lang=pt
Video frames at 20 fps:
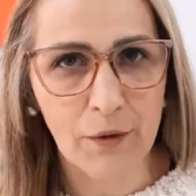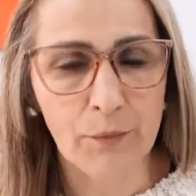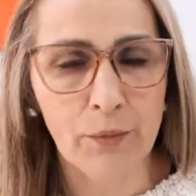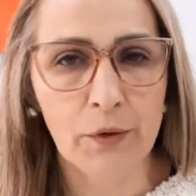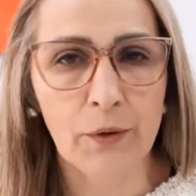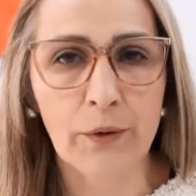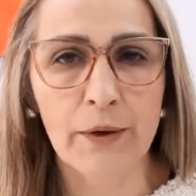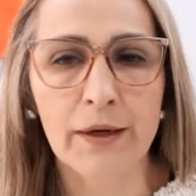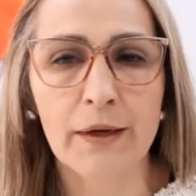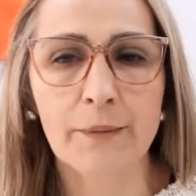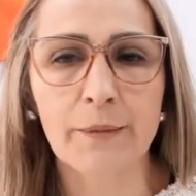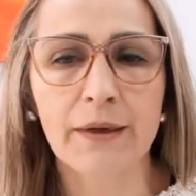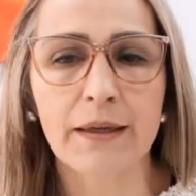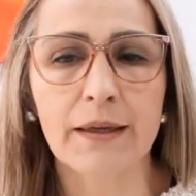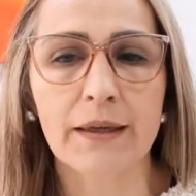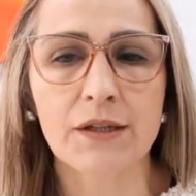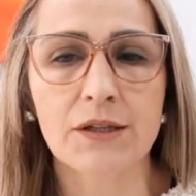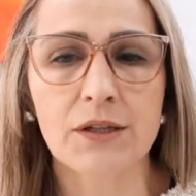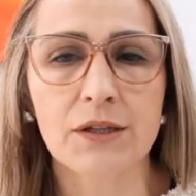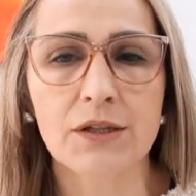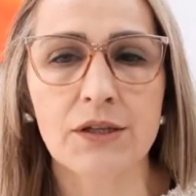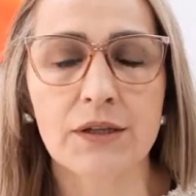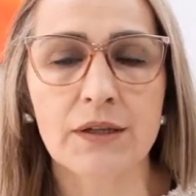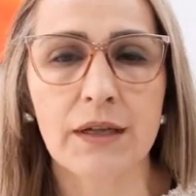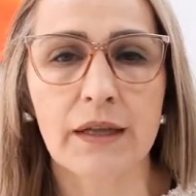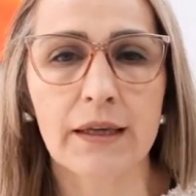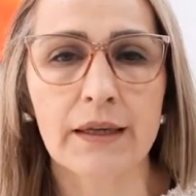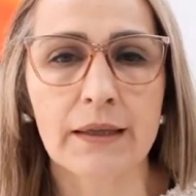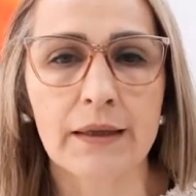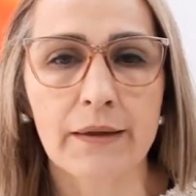Um programa que a gente
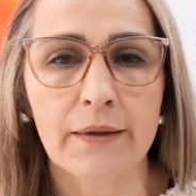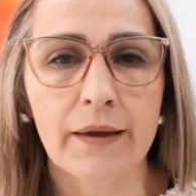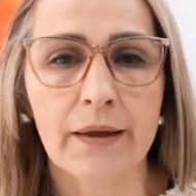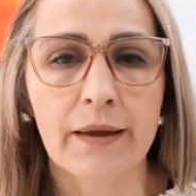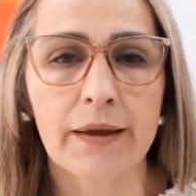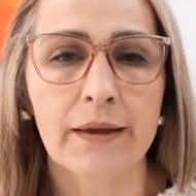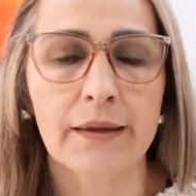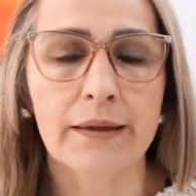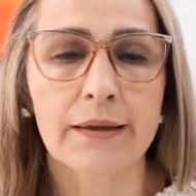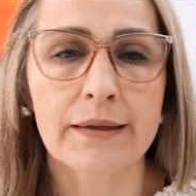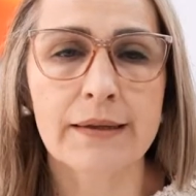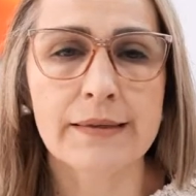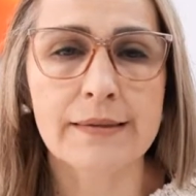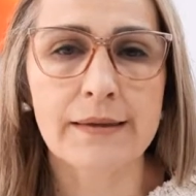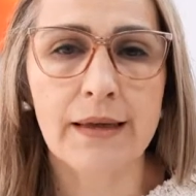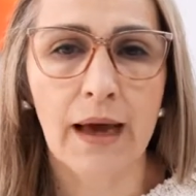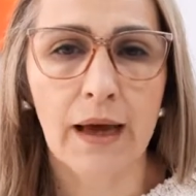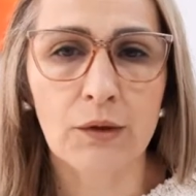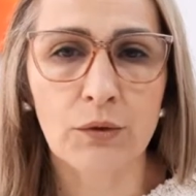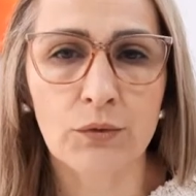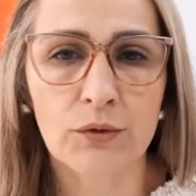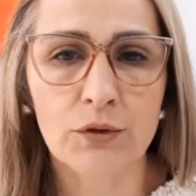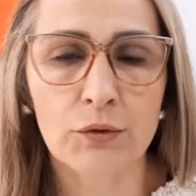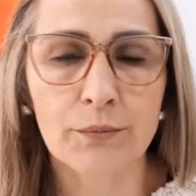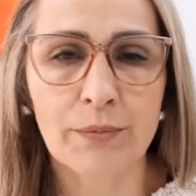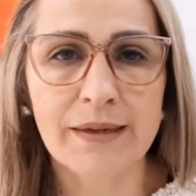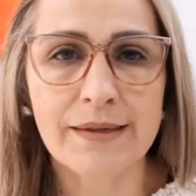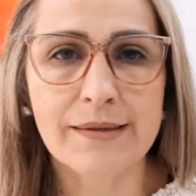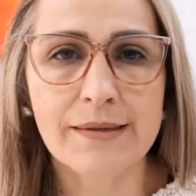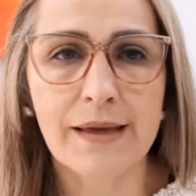tem iniciado ano
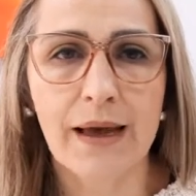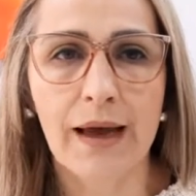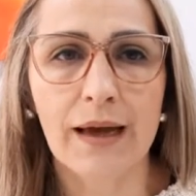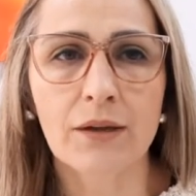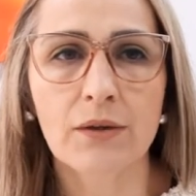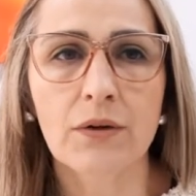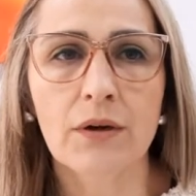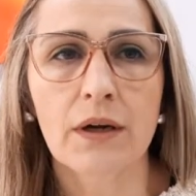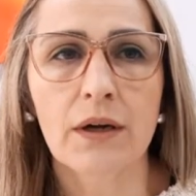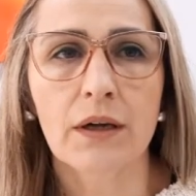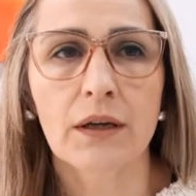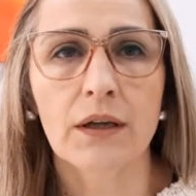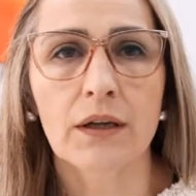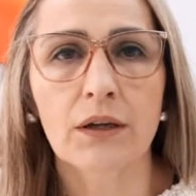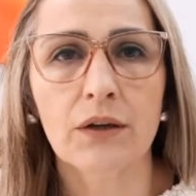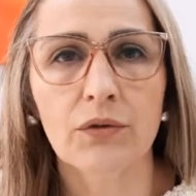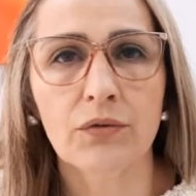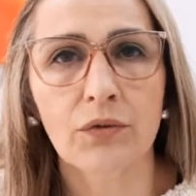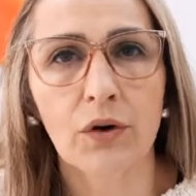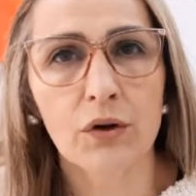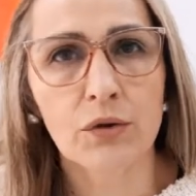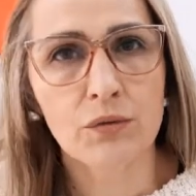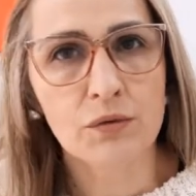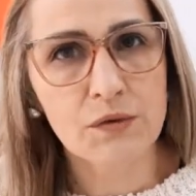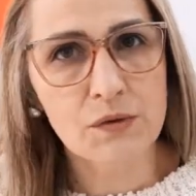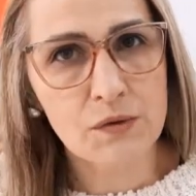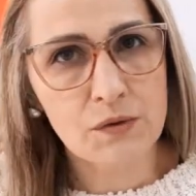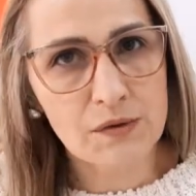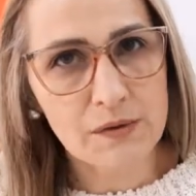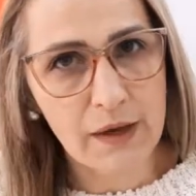passado e que foi
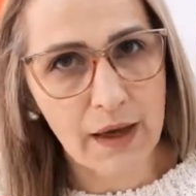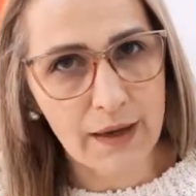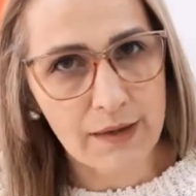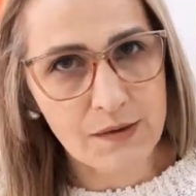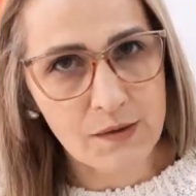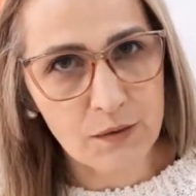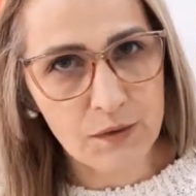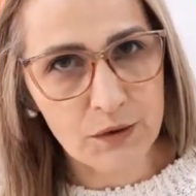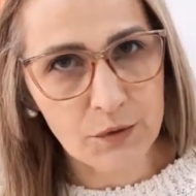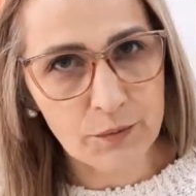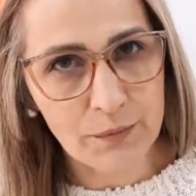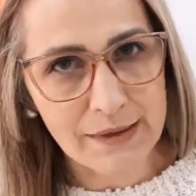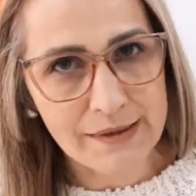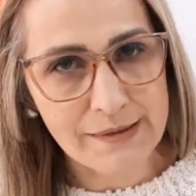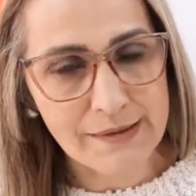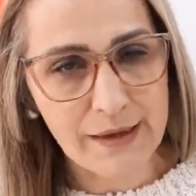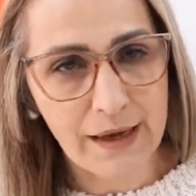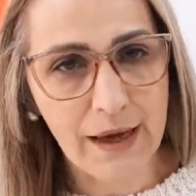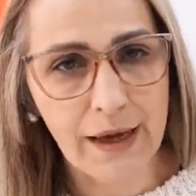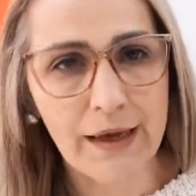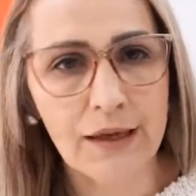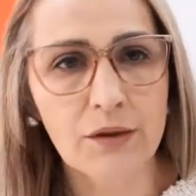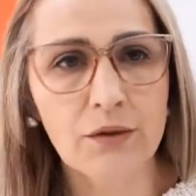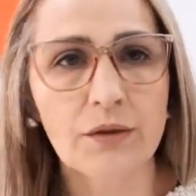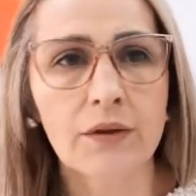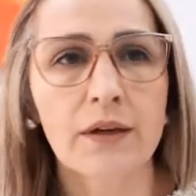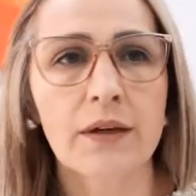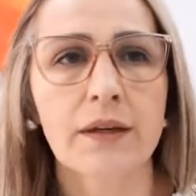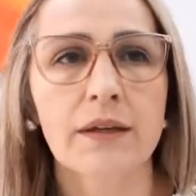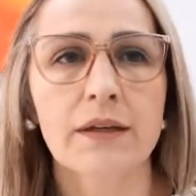um sucesso ano
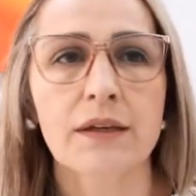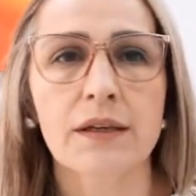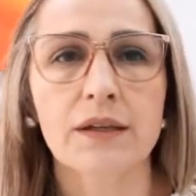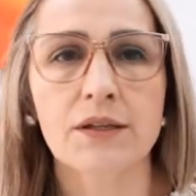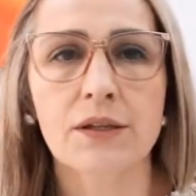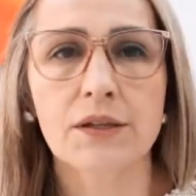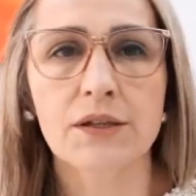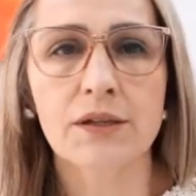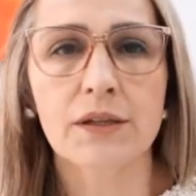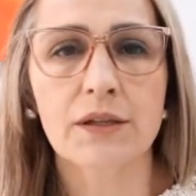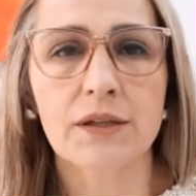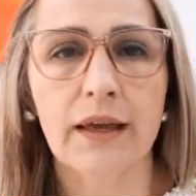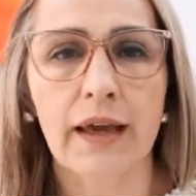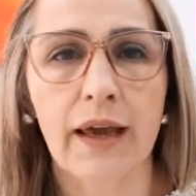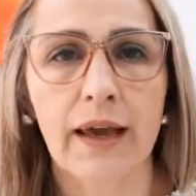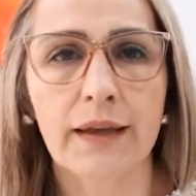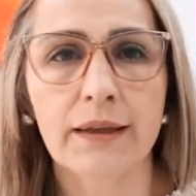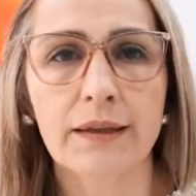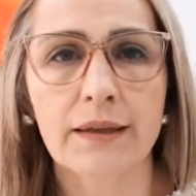passado, e a gente quer